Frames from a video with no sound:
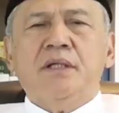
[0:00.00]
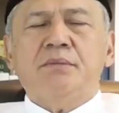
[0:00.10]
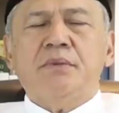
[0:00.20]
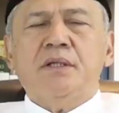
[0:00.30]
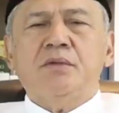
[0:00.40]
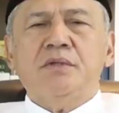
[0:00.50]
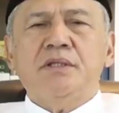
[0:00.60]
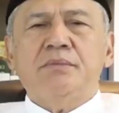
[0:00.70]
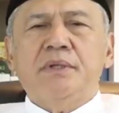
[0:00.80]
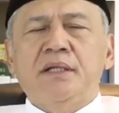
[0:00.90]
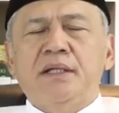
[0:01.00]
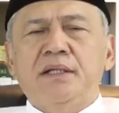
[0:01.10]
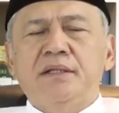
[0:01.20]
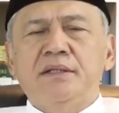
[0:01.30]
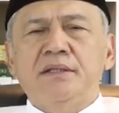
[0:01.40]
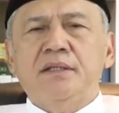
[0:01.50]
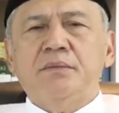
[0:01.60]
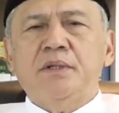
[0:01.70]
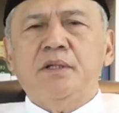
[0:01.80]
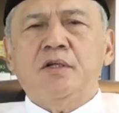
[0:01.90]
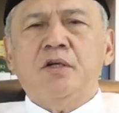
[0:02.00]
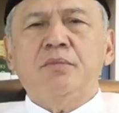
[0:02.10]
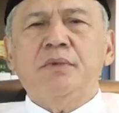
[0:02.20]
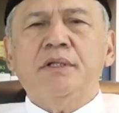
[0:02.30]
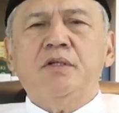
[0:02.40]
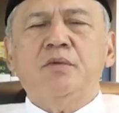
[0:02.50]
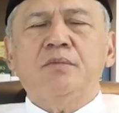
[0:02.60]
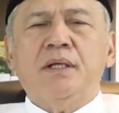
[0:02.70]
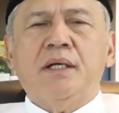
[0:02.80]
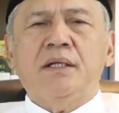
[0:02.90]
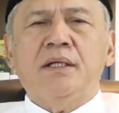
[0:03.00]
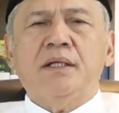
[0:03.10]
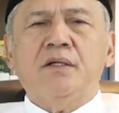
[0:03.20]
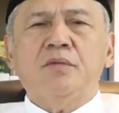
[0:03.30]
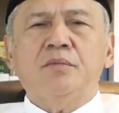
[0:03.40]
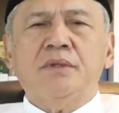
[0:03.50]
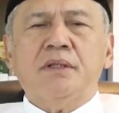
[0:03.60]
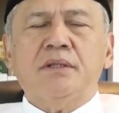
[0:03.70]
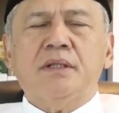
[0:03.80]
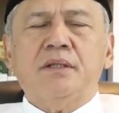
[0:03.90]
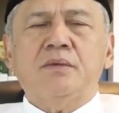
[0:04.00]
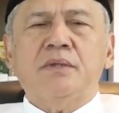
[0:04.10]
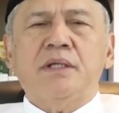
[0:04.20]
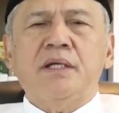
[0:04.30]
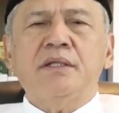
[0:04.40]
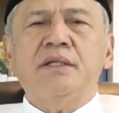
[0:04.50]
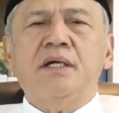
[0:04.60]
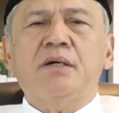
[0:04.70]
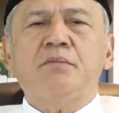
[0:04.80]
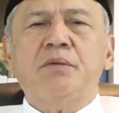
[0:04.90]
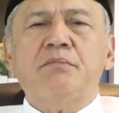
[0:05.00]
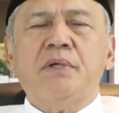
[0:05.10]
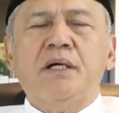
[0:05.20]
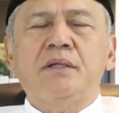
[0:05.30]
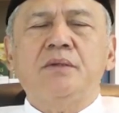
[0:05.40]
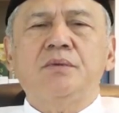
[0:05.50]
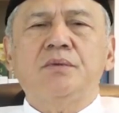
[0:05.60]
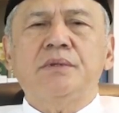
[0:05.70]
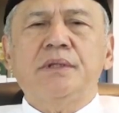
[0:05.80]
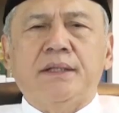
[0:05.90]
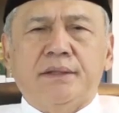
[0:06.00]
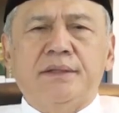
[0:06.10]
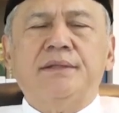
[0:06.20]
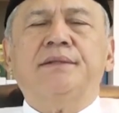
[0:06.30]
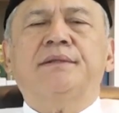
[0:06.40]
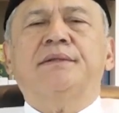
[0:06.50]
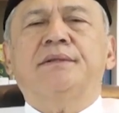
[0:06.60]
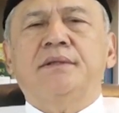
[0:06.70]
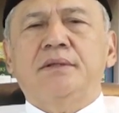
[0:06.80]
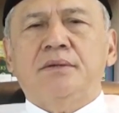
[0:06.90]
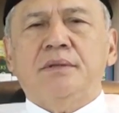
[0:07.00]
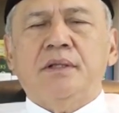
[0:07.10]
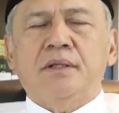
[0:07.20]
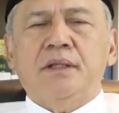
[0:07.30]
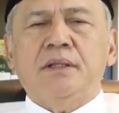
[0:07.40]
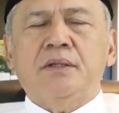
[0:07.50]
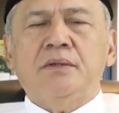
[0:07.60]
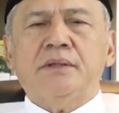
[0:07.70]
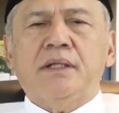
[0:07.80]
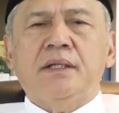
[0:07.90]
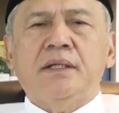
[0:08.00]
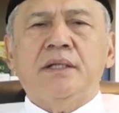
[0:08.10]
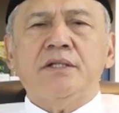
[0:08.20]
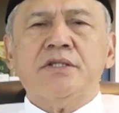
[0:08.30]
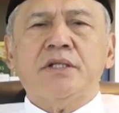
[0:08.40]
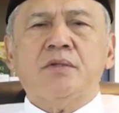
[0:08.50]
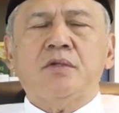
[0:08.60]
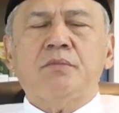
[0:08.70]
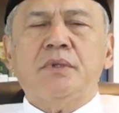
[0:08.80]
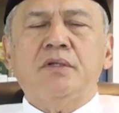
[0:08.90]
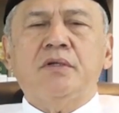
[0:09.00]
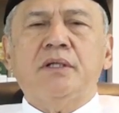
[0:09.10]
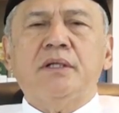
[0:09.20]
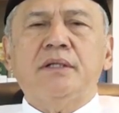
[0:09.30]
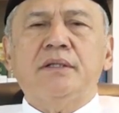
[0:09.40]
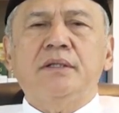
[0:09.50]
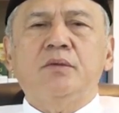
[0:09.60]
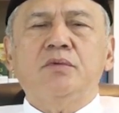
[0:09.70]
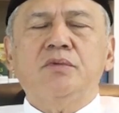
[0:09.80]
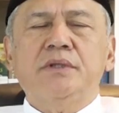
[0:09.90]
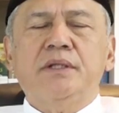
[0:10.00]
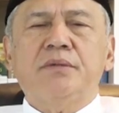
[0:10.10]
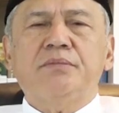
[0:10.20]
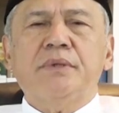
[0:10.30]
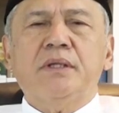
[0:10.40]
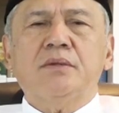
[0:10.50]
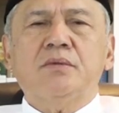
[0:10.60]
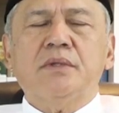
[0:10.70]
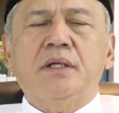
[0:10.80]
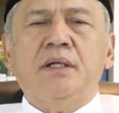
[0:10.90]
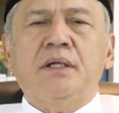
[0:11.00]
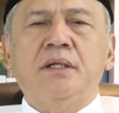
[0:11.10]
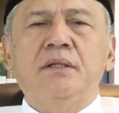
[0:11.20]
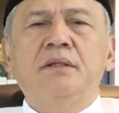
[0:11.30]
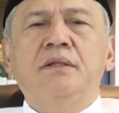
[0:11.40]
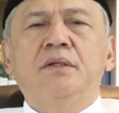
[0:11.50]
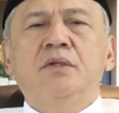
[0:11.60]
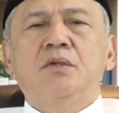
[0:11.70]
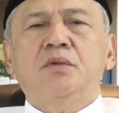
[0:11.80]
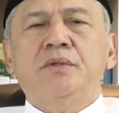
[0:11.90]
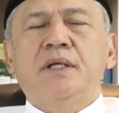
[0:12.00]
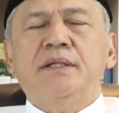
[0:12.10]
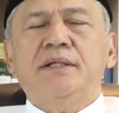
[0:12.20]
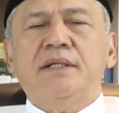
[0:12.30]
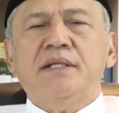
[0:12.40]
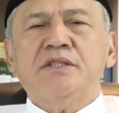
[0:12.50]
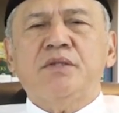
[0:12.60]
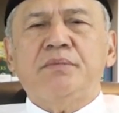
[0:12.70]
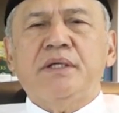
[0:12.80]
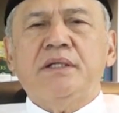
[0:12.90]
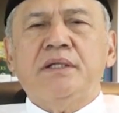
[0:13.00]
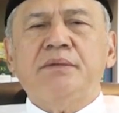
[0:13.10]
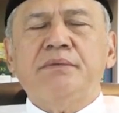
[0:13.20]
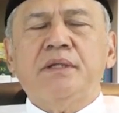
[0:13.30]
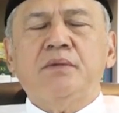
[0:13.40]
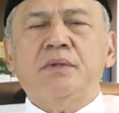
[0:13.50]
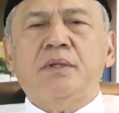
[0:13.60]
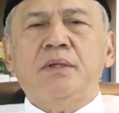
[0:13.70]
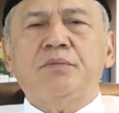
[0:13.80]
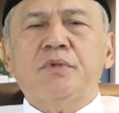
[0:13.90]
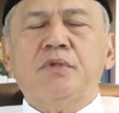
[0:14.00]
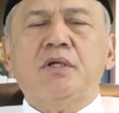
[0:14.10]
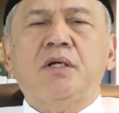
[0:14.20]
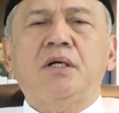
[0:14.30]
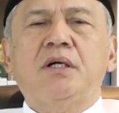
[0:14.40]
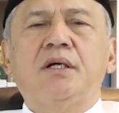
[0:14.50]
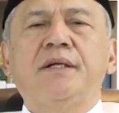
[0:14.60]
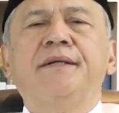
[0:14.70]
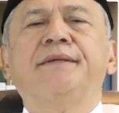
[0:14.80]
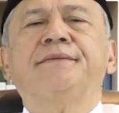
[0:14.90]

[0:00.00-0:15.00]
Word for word: kama kutiba alal ladzina min qablikum la'allakum tattaqun ayyaman ma'dudat. Wa qala Allah ta'ala syahr ramadhana alladzi unjila fihil Qur'an Hudalin nasi wa bainati minal huda wal furqan.